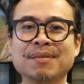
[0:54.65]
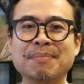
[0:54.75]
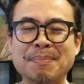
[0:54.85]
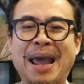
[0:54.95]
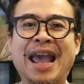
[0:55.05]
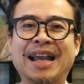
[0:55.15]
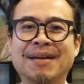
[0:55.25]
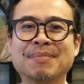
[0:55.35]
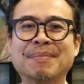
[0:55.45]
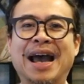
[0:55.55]
มันแพง
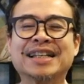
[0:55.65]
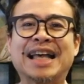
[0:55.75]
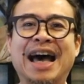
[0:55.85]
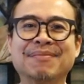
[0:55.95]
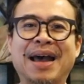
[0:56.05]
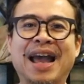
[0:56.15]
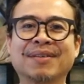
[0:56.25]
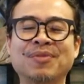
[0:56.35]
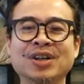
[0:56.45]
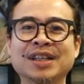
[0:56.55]
อ่ะมันมหาศาลมาก
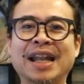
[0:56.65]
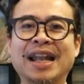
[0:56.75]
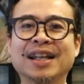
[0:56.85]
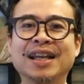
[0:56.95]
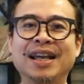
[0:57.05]
เพราะฉะนั้น